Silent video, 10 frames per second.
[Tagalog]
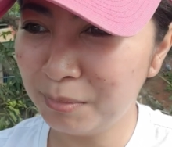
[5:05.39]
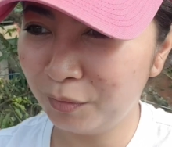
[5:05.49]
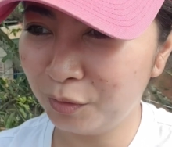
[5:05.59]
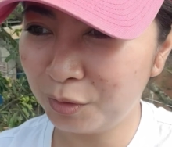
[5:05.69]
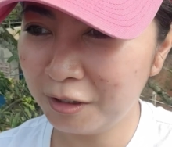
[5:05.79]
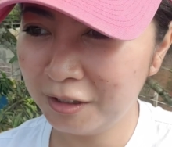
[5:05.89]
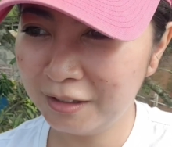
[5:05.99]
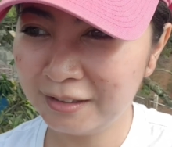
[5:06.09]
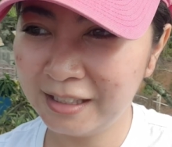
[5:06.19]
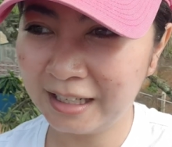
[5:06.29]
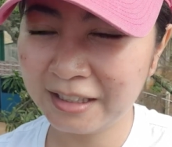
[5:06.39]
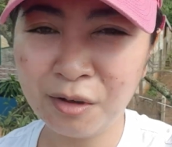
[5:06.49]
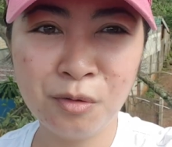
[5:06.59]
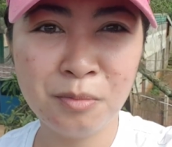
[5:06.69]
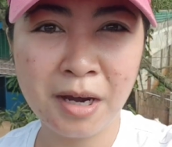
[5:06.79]
Before, lagi
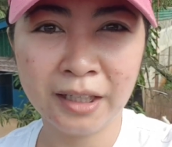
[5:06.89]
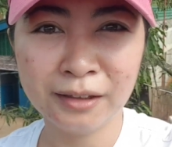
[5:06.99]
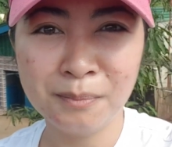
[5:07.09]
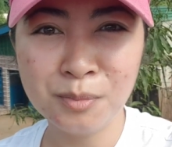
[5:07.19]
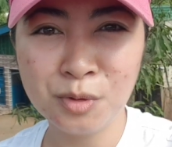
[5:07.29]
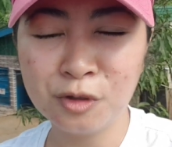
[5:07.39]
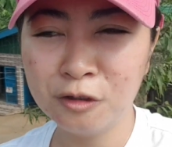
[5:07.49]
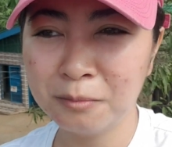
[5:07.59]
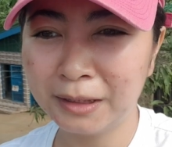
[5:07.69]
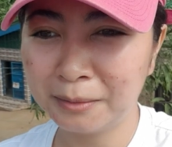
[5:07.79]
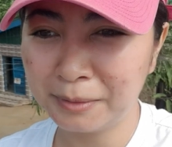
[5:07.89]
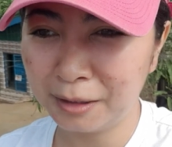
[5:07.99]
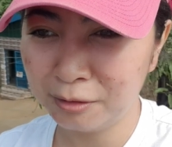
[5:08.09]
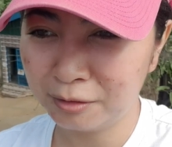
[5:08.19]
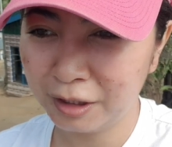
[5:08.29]
akong umakit ng puno nung bata pa
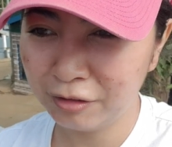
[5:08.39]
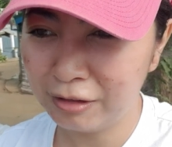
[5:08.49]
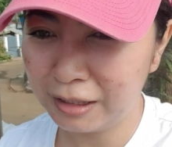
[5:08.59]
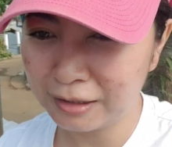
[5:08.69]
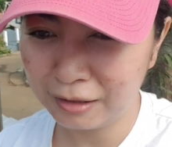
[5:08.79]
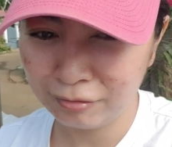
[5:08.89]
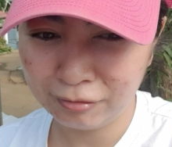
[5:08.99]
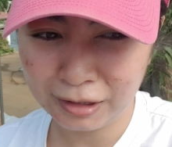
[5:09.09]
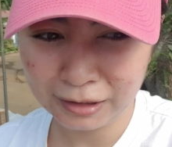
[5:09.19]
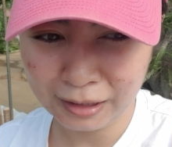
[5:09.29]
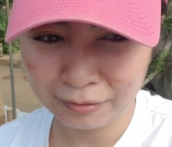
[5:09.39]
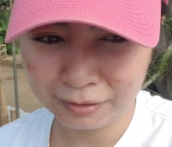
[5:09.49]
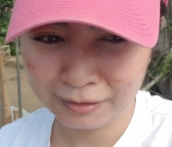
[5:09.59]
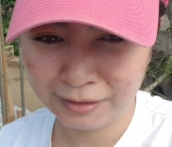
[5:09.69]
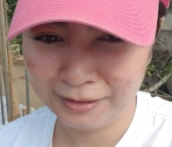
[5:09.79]
ako. Ngayon lang ako natakot.
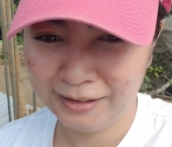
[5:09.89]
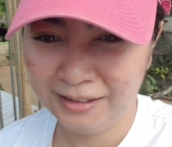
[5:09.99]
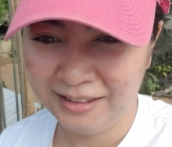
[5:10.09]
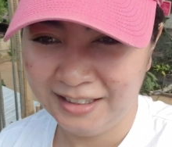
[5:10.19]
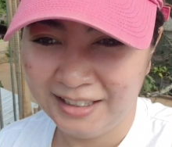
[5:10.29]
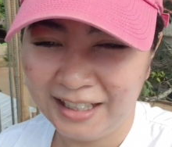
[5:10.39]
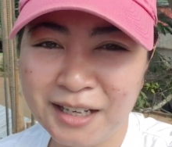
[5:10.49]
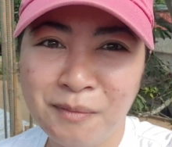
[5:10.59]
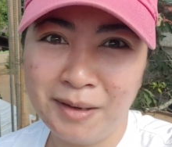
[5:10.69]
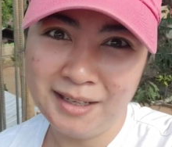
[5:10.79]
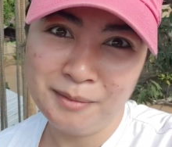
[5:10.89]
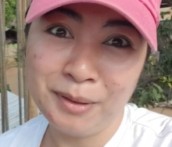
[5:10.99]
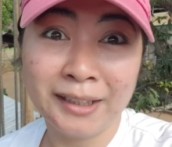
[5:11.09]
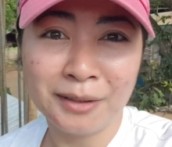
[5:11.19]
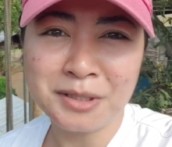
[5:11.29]
Anyway,
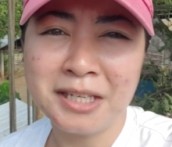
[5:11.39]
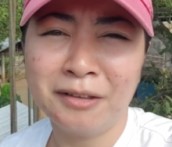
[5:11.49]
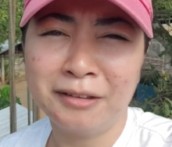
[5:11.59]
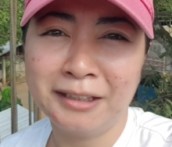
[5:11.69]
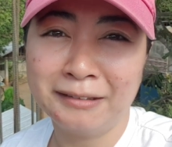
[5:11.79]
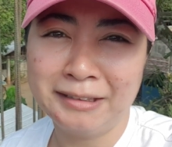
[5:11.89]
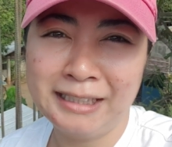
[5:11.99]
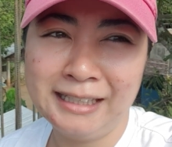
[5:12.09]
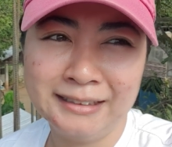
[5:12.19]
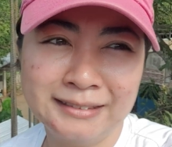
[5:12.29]
pakita ko sa inyo kung ang gagawin nila.